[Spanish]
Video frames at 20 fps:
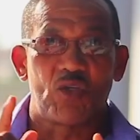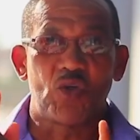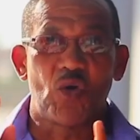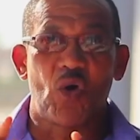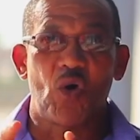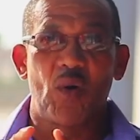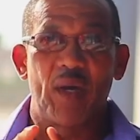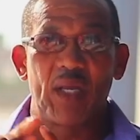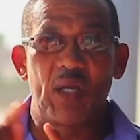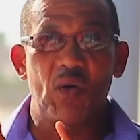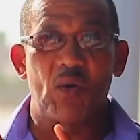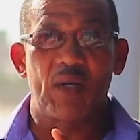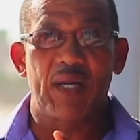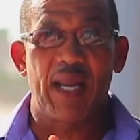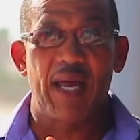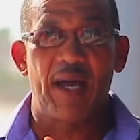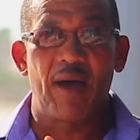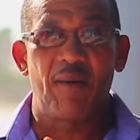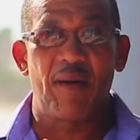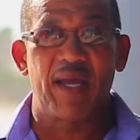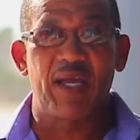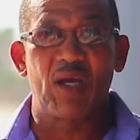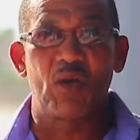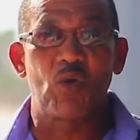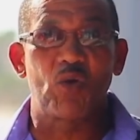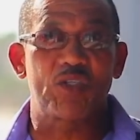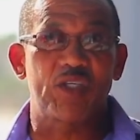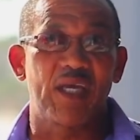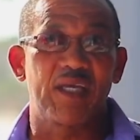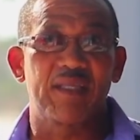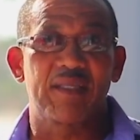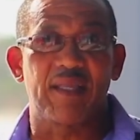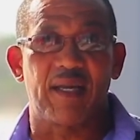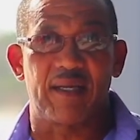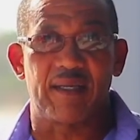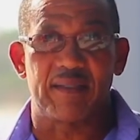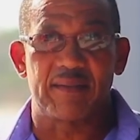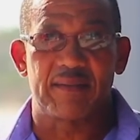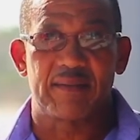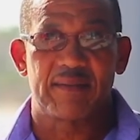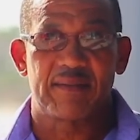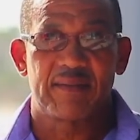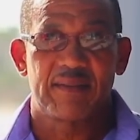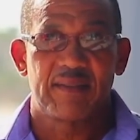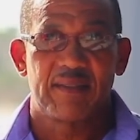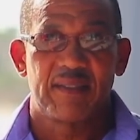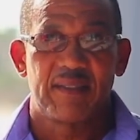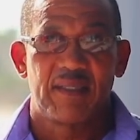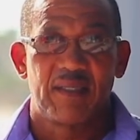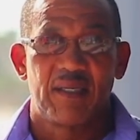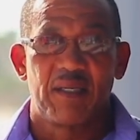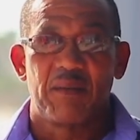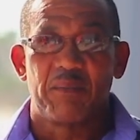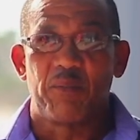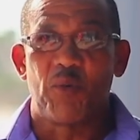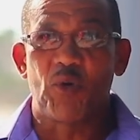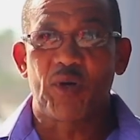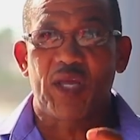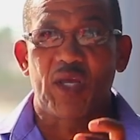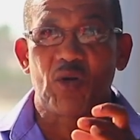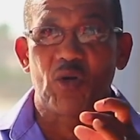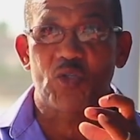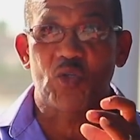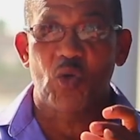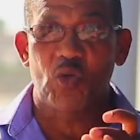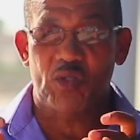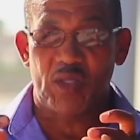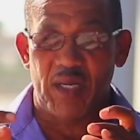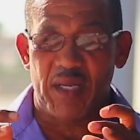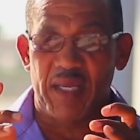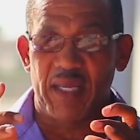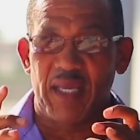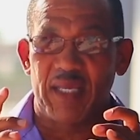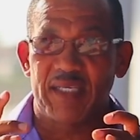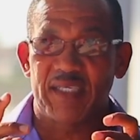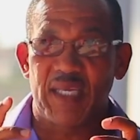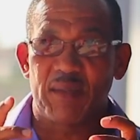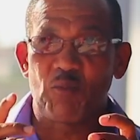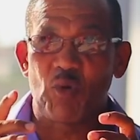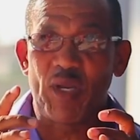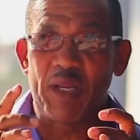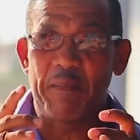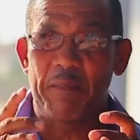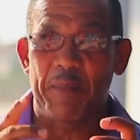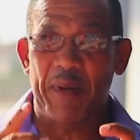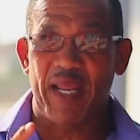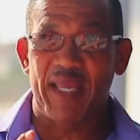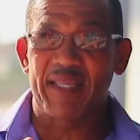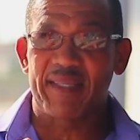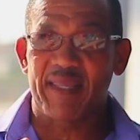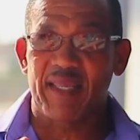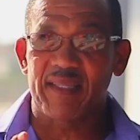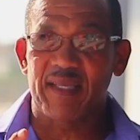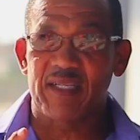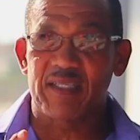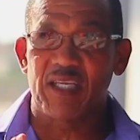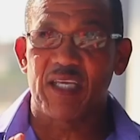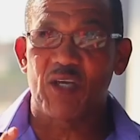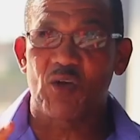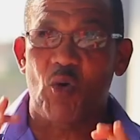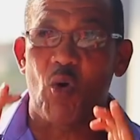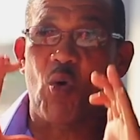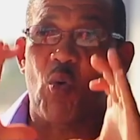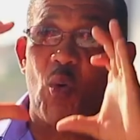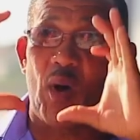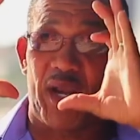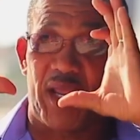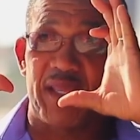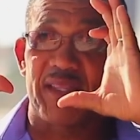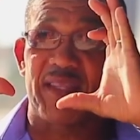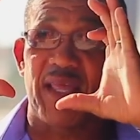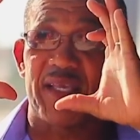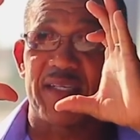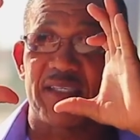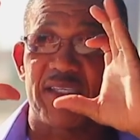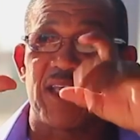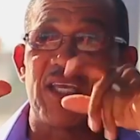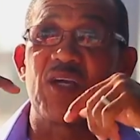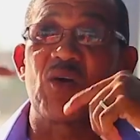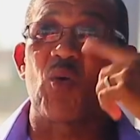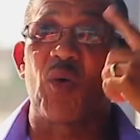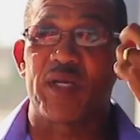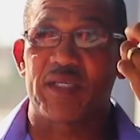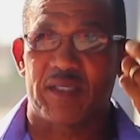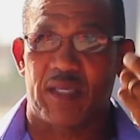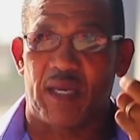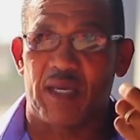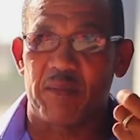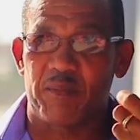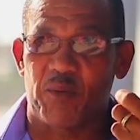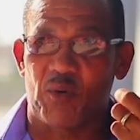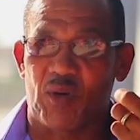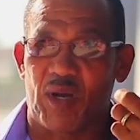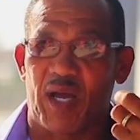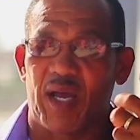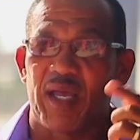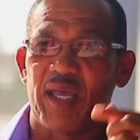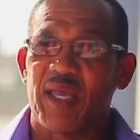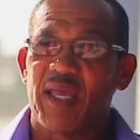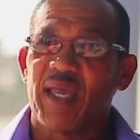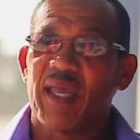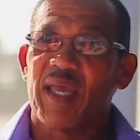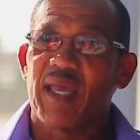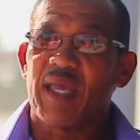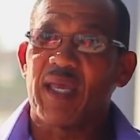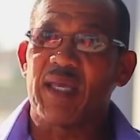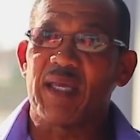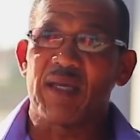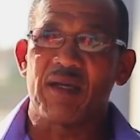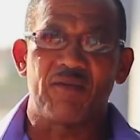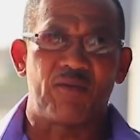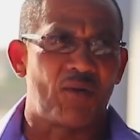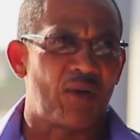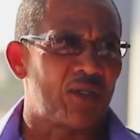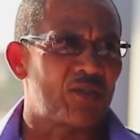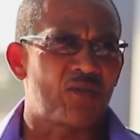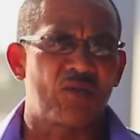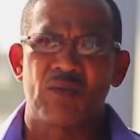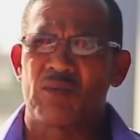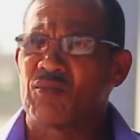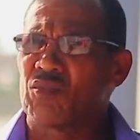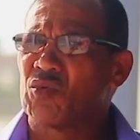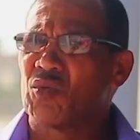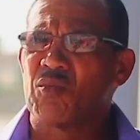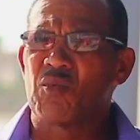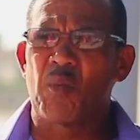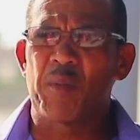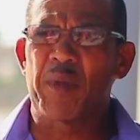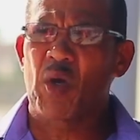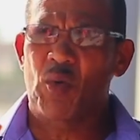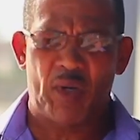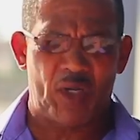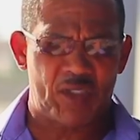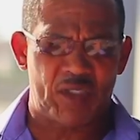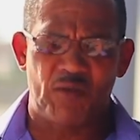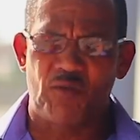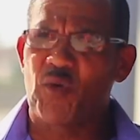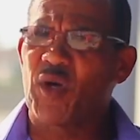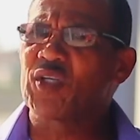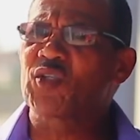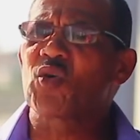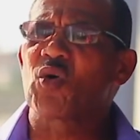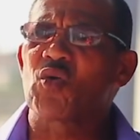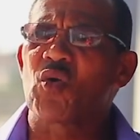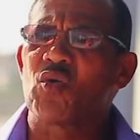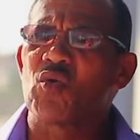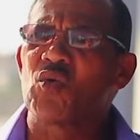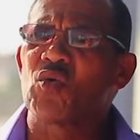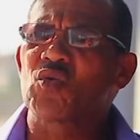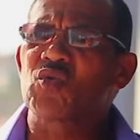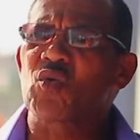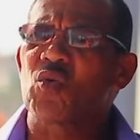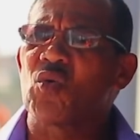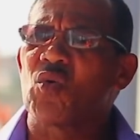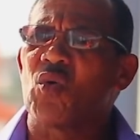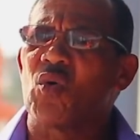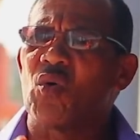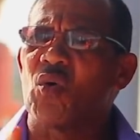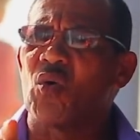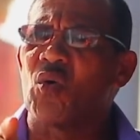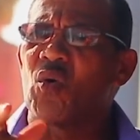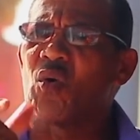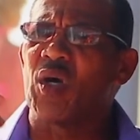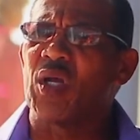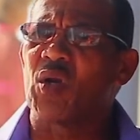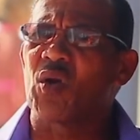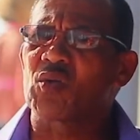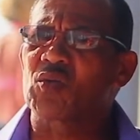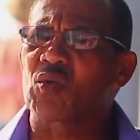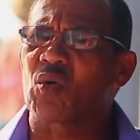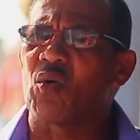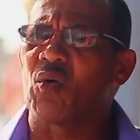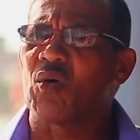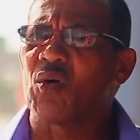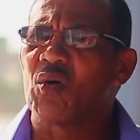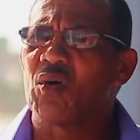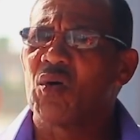Joe lo graba en el 80. Porque nosotros hicimos la imprenta del disco 45 esa época. eso, no me acuerdo si fue Sonolux o el otro.